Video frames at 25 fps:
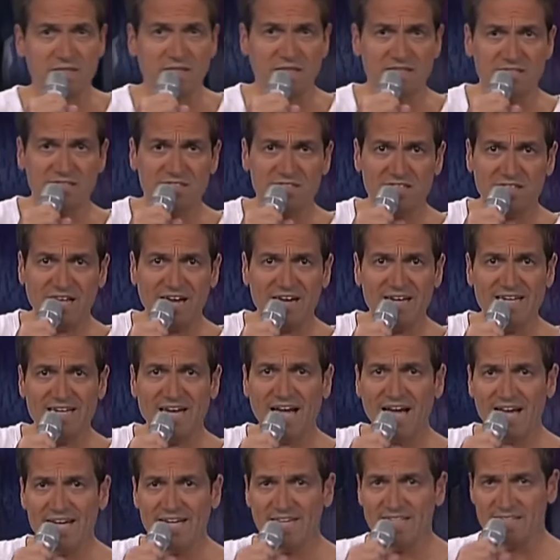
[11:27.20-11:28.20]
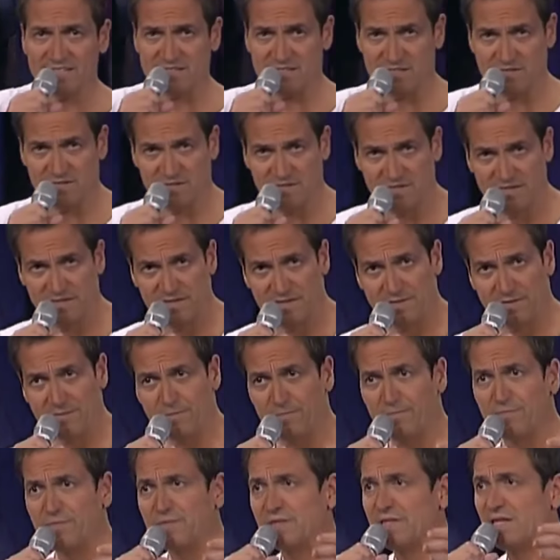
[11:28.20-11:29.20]
Das ist kein Neid.
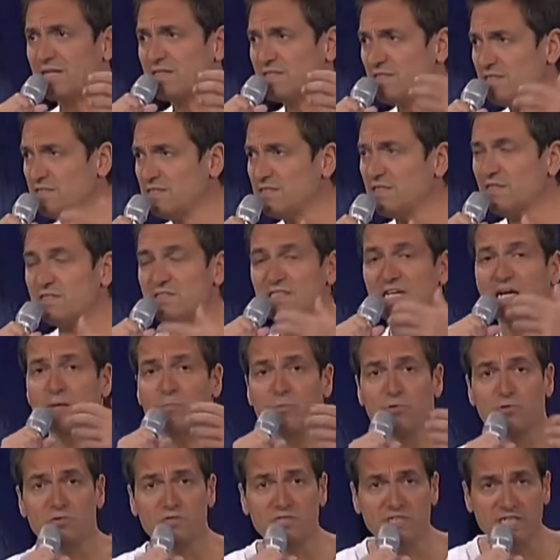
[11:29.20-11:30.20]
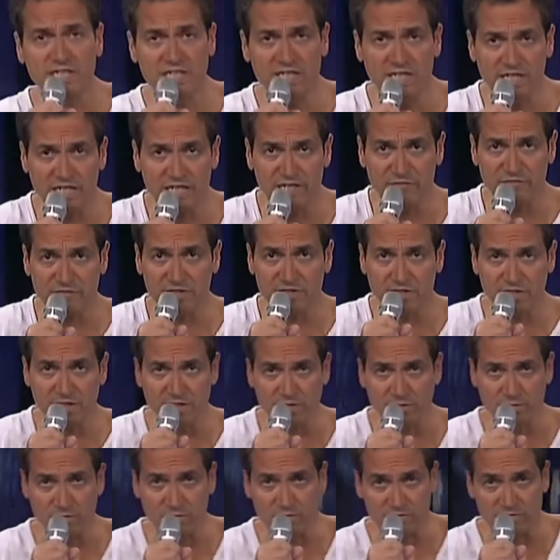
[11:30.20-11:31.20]
Das ist das Kapuzineräffchen
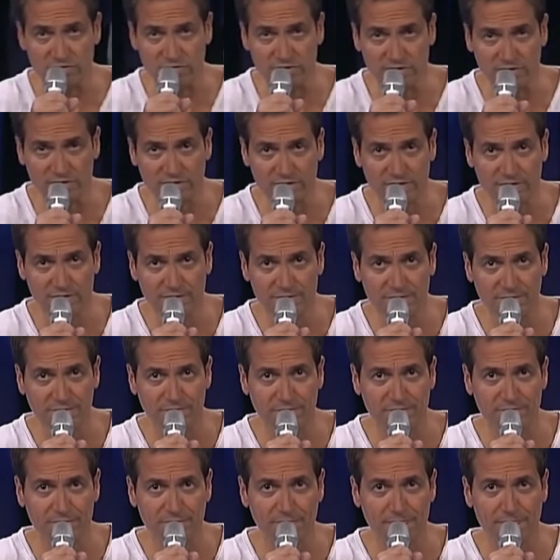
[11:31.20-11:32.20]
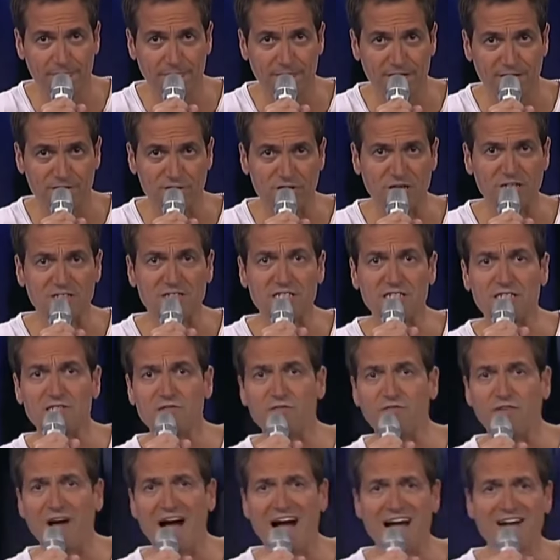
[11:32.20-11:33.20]
in uns. Statt sich
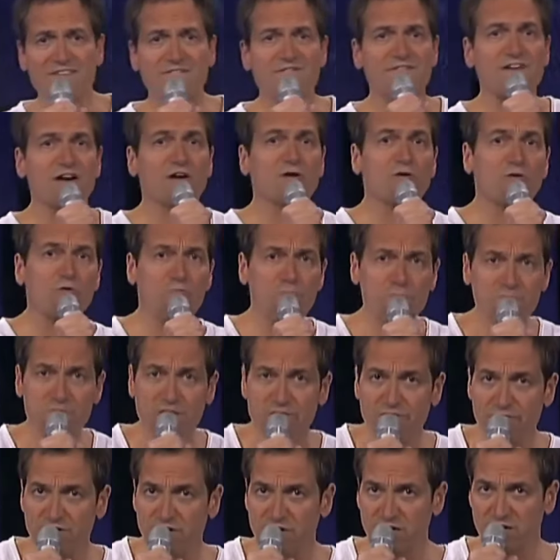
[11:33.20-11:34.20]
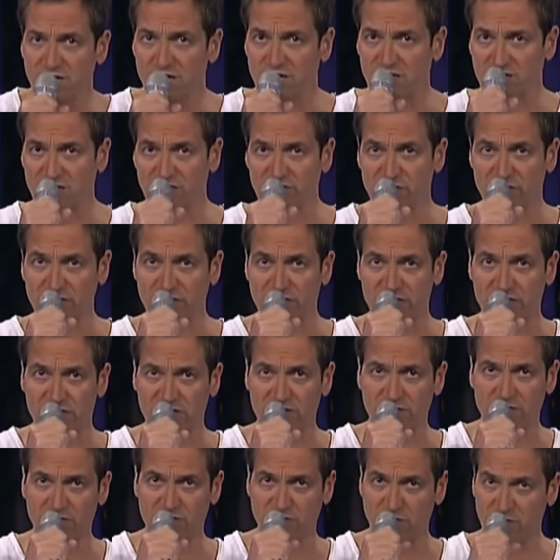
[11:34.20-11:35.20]
zu fragen, warum der Ferrari
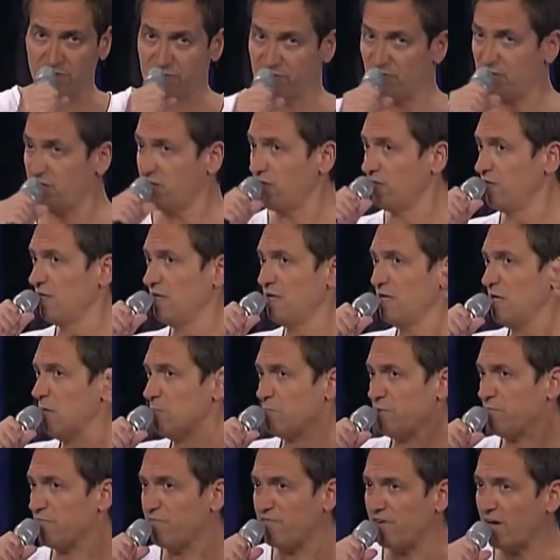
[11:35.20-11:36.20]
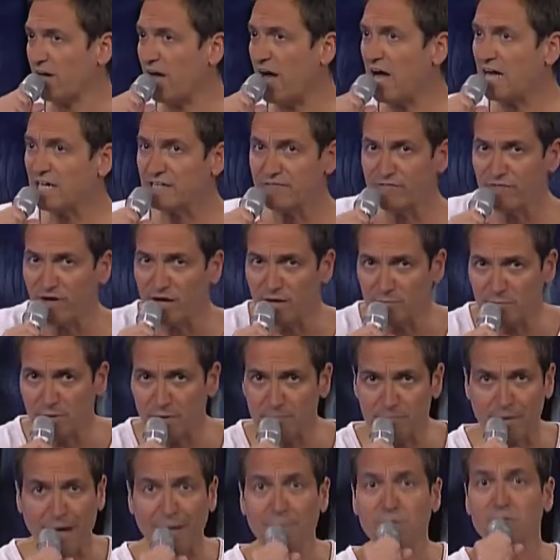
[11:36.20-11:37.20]
fährt. Ne, vielleicht, weil er beim Ferrari-Fahren mal
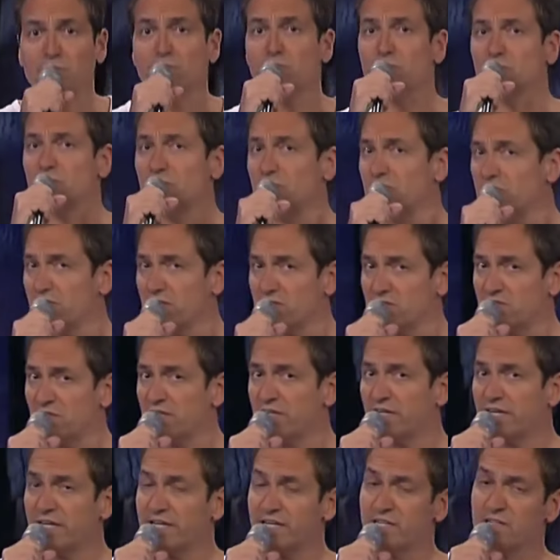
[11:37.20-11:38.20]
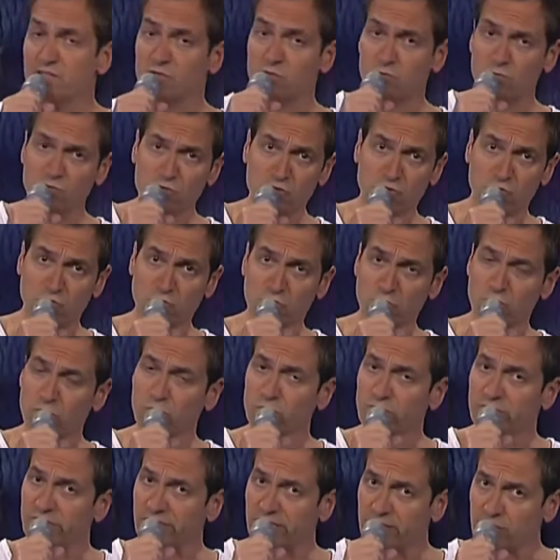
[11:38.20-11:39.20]
ein paar Minuten nicht an seine
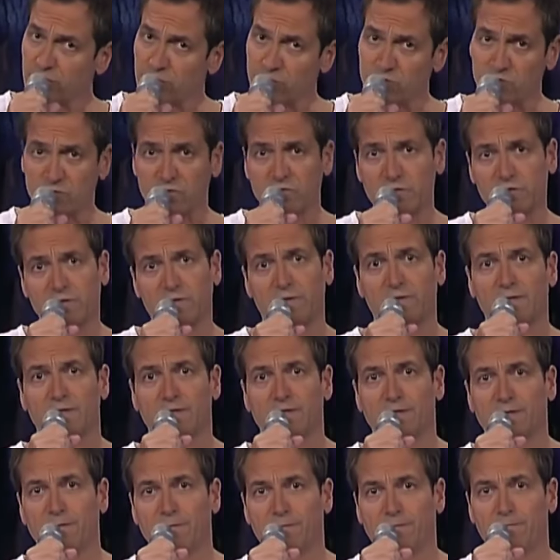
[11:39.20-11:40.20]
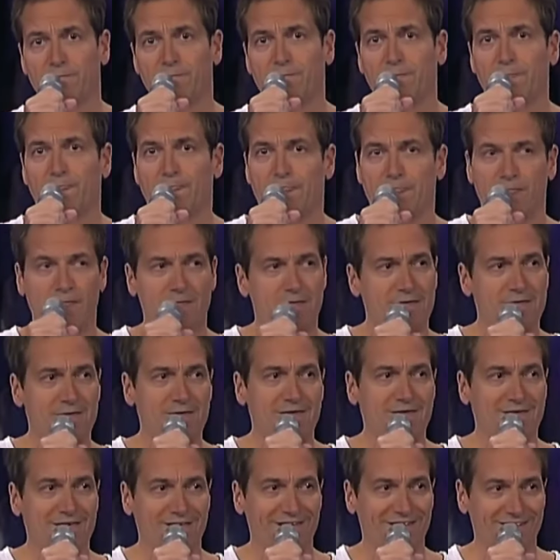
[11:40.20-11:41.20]
Erektionsstörungen denken muss.
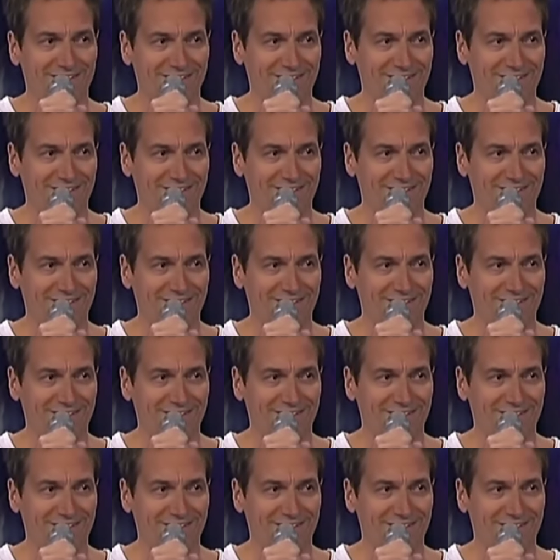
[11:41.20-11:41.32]
Ne?